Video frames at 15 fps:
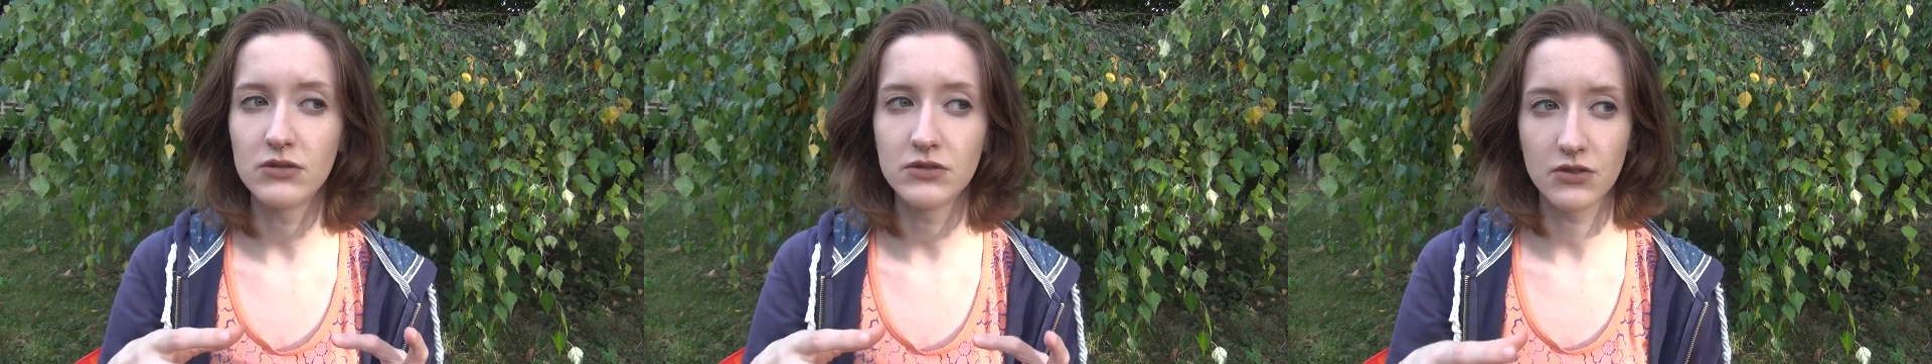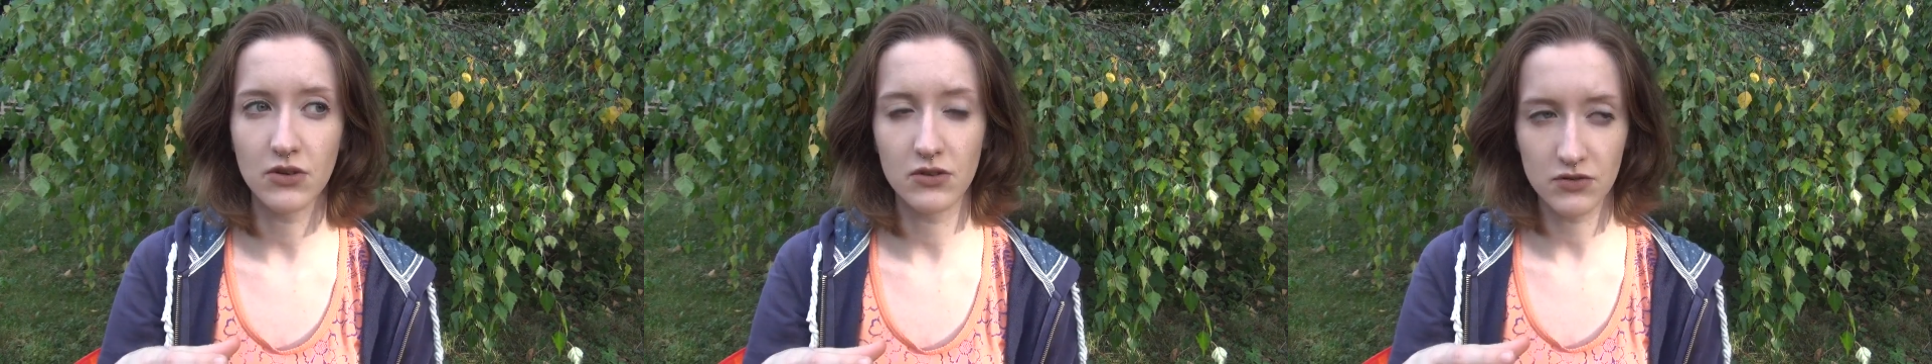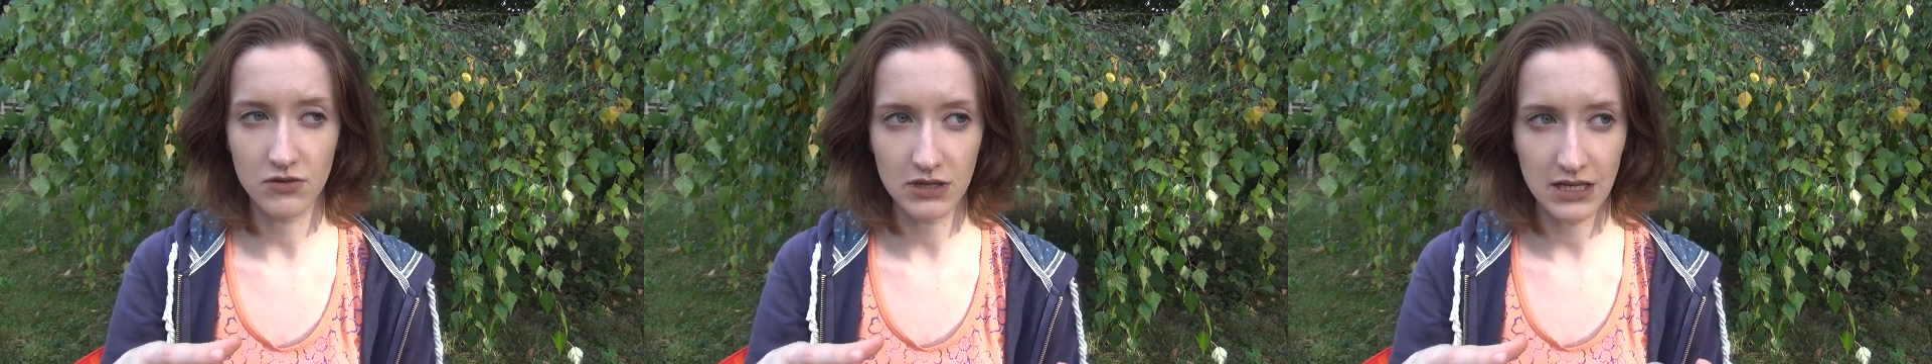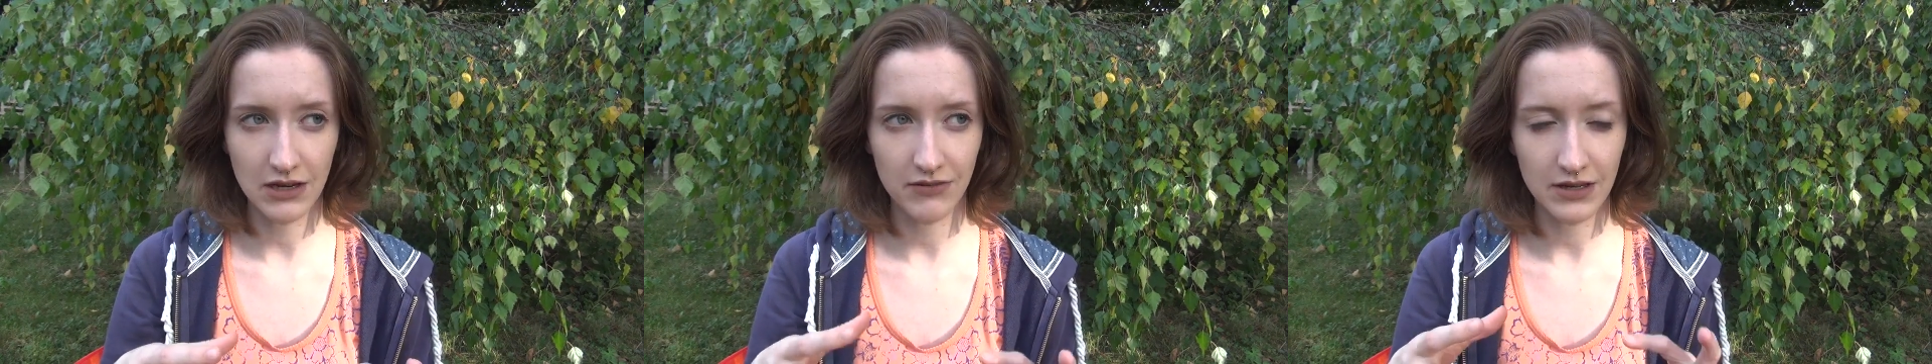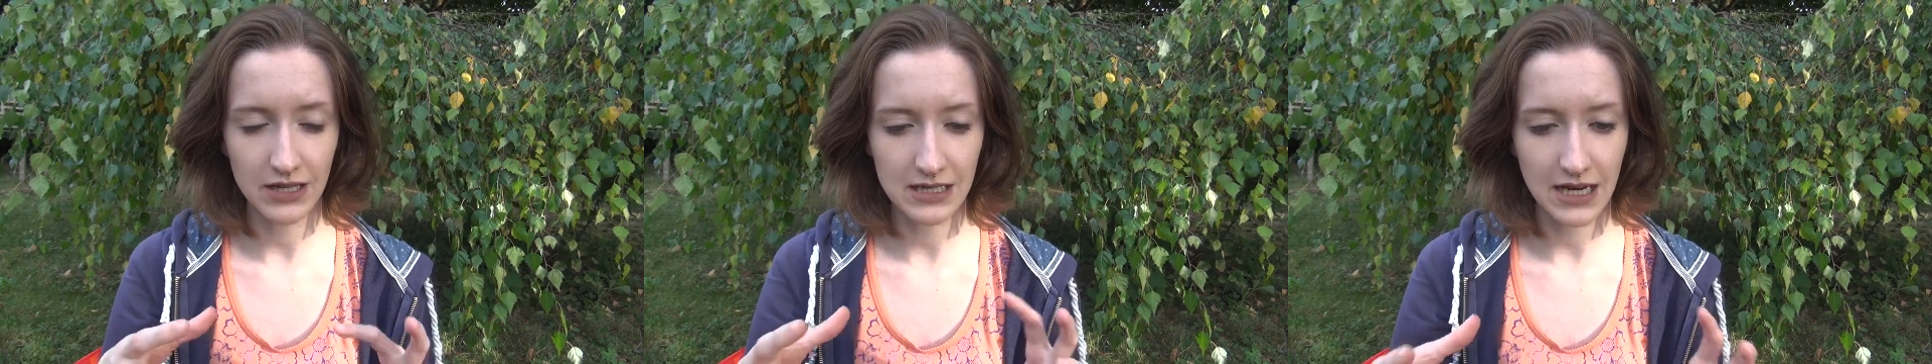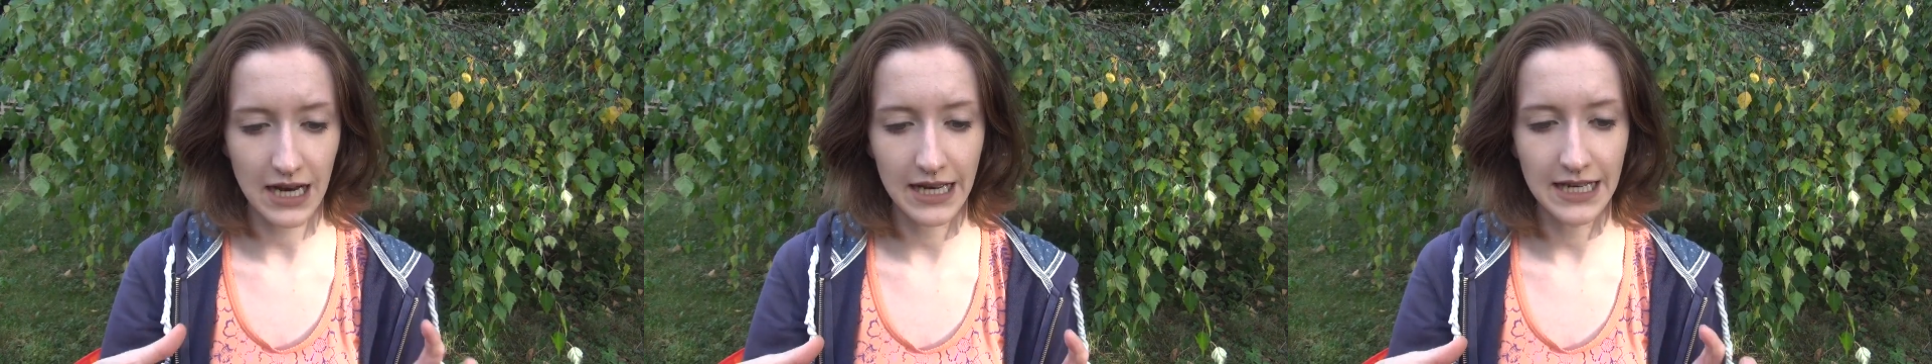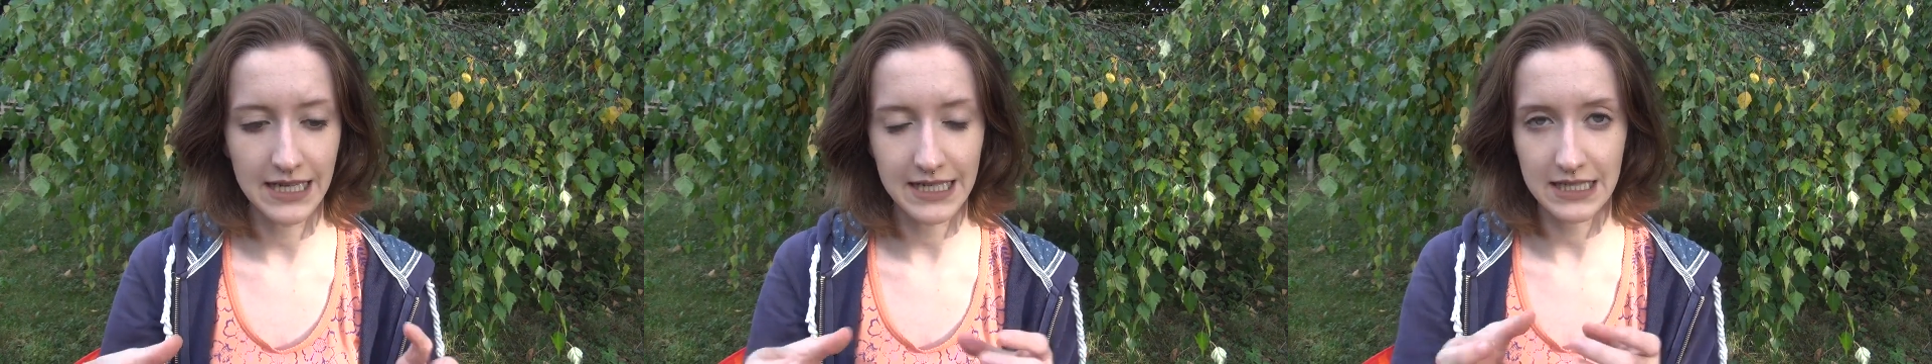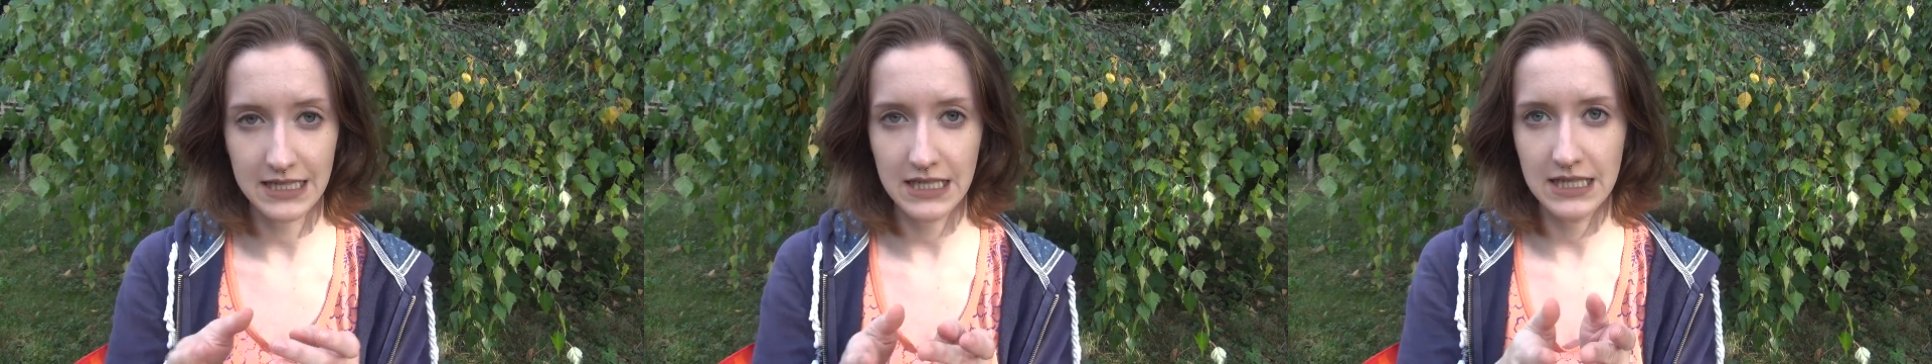unkontrolliert viel teilen,
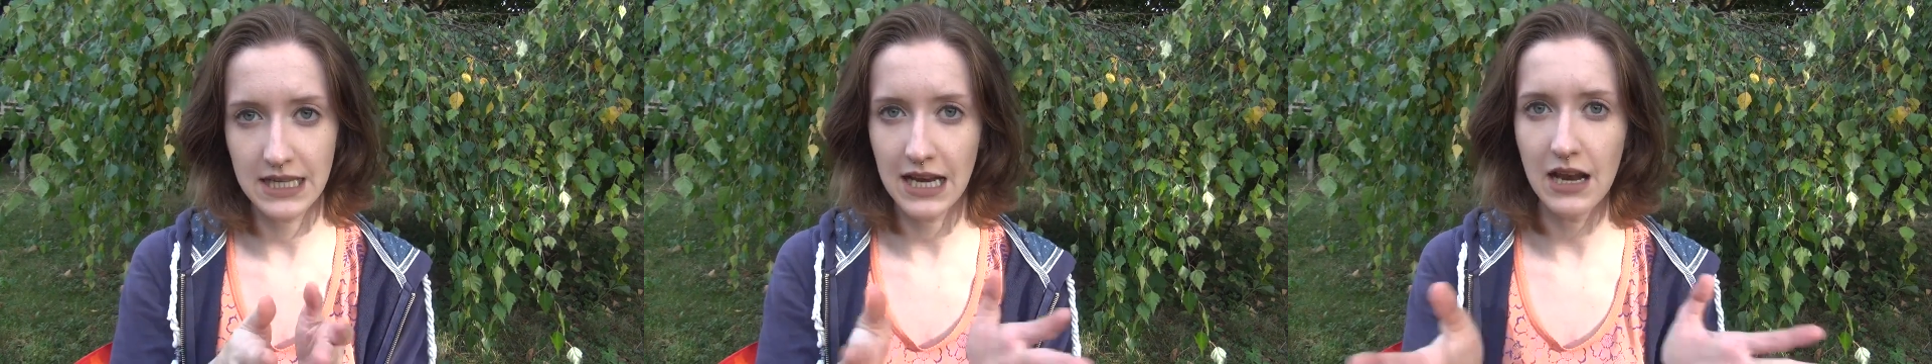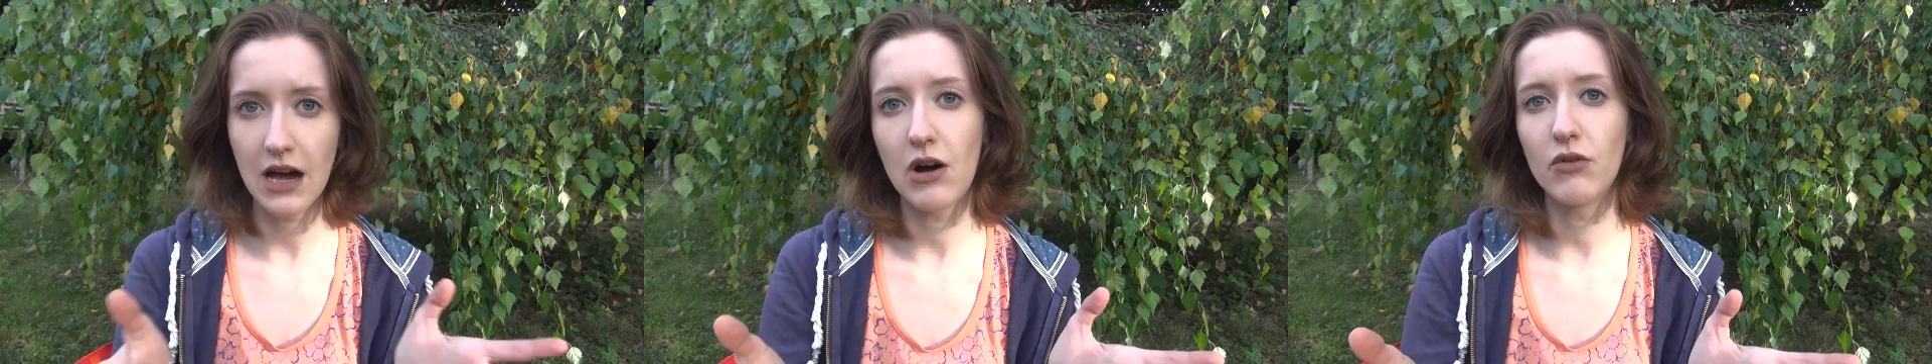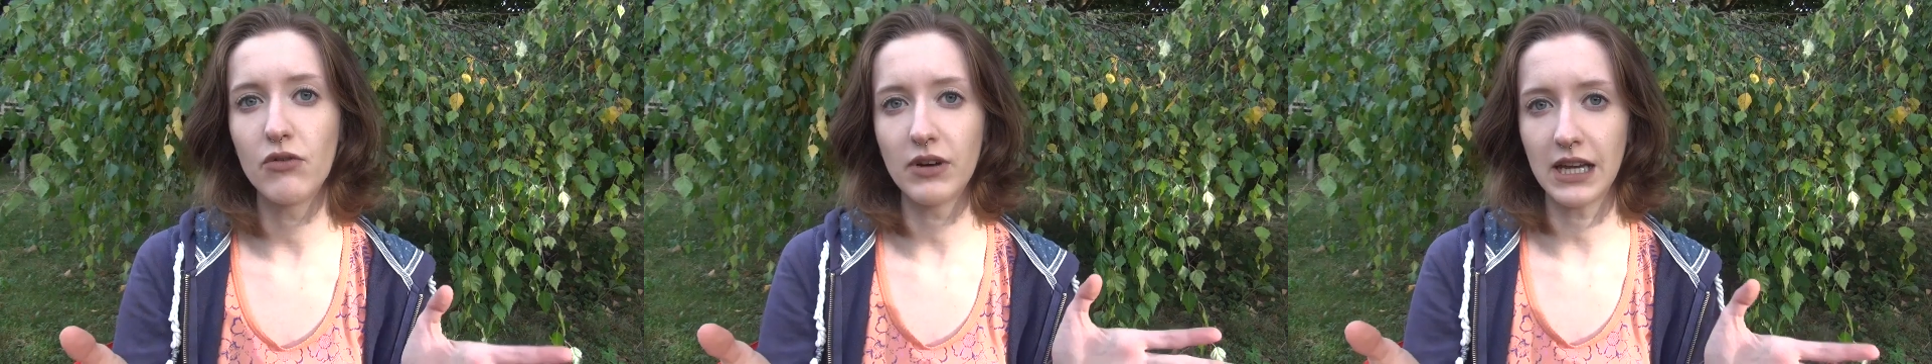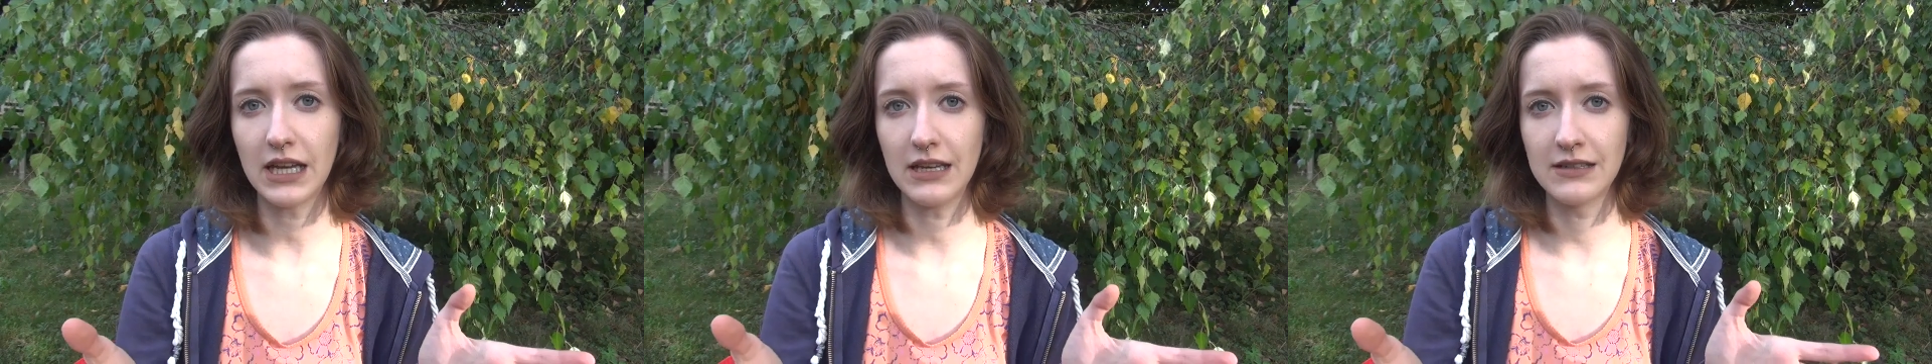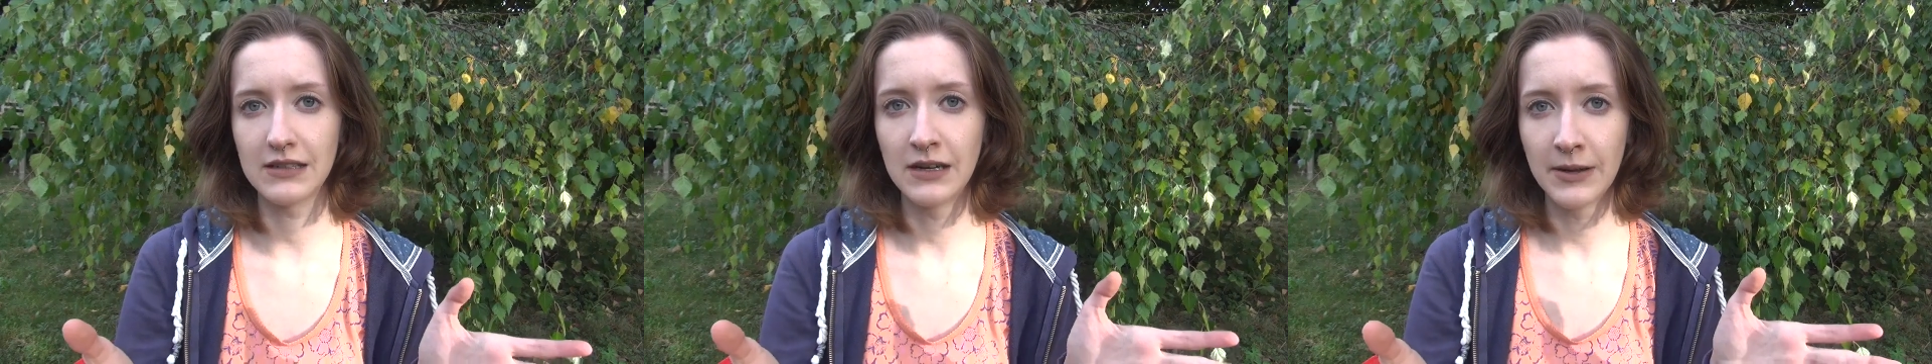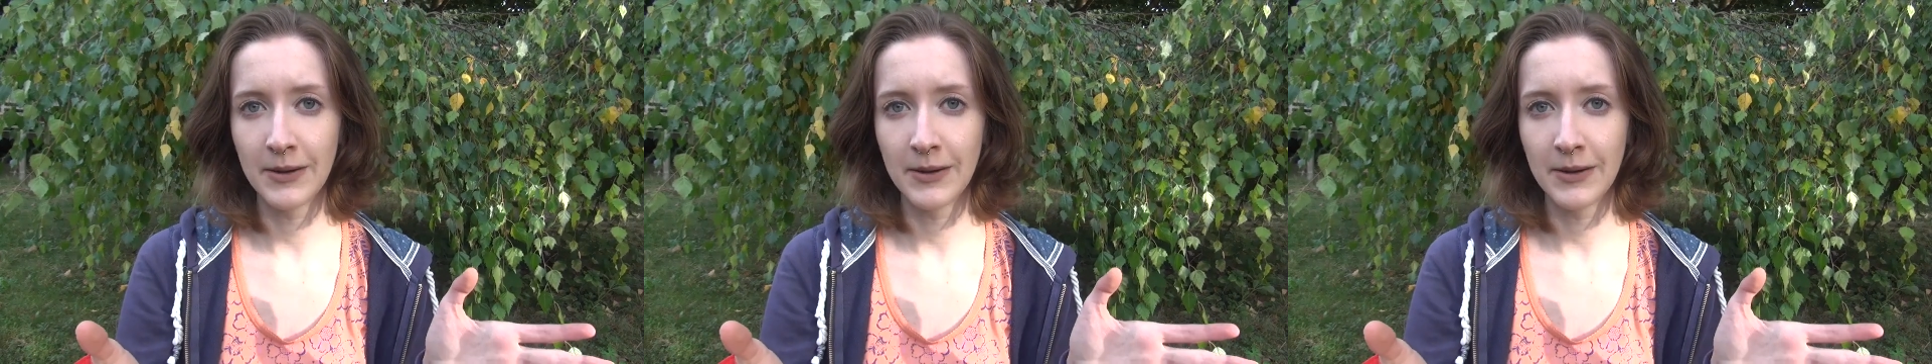dass die Zelle aufgeht,